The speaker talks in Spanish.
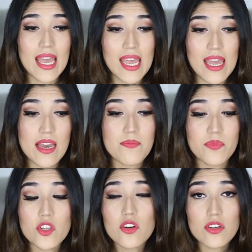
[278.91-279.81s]

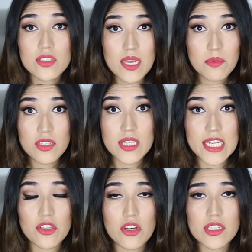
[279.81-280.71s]
em, nos conocíamos
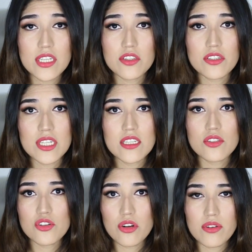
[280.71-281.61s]
entre todos,
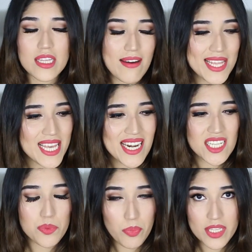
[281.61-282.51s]
entonces yo no estaba tan
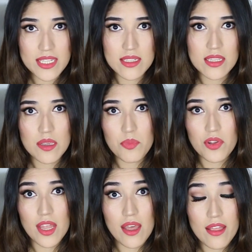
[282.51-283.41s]
expuesta a ese
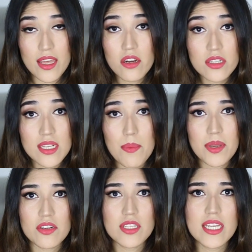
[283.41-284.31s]
tipo de, cosas,
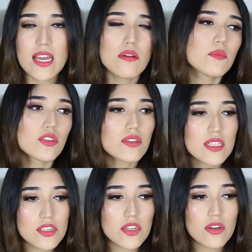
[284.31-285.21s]
pero sé que hay un montón
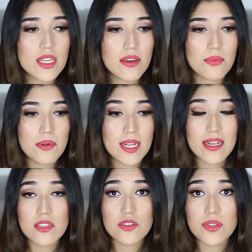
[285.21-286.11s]
de chicos que viven
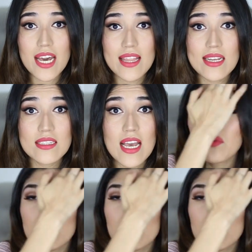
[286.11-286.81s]
en ciudades